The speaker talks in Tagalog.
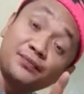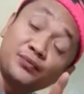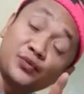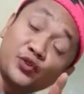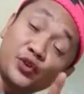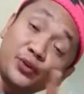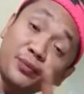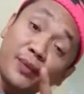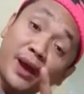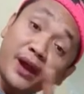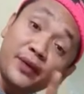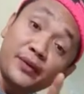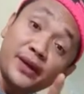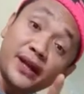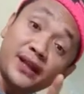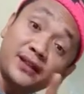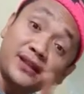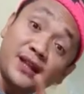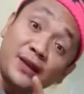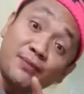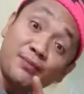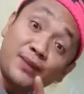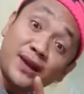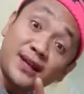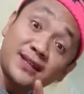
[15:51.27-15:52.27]
turmeric
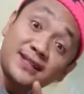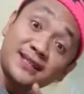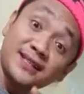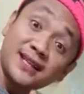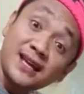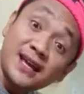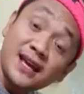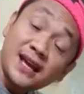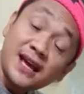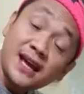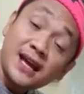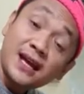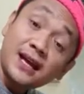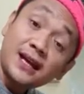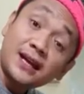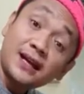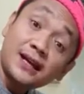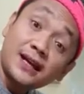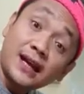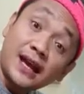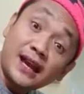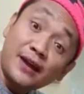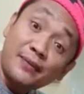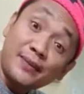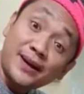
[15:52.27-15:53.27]
tea plus
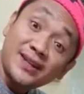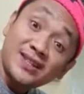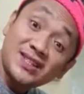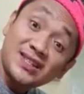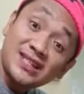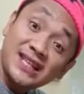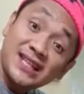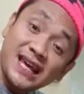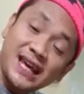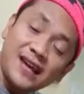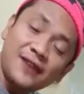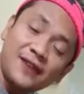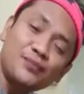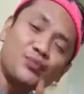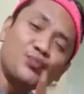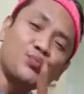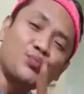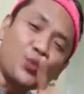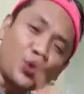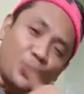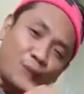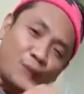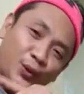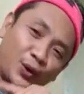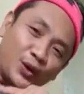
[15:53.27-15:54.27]
kalamansi,
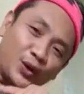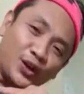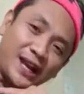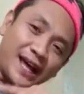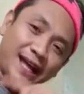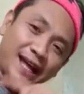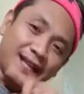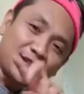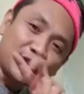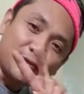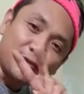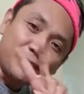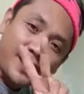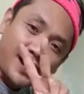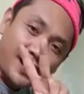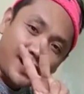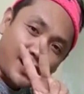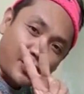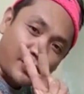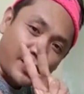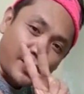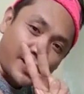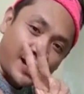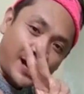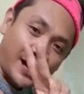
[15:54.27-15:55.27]
pupo ulit,
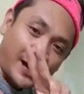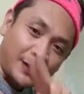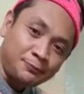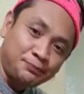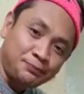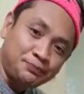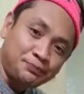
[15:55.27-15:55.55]
pangalawa na.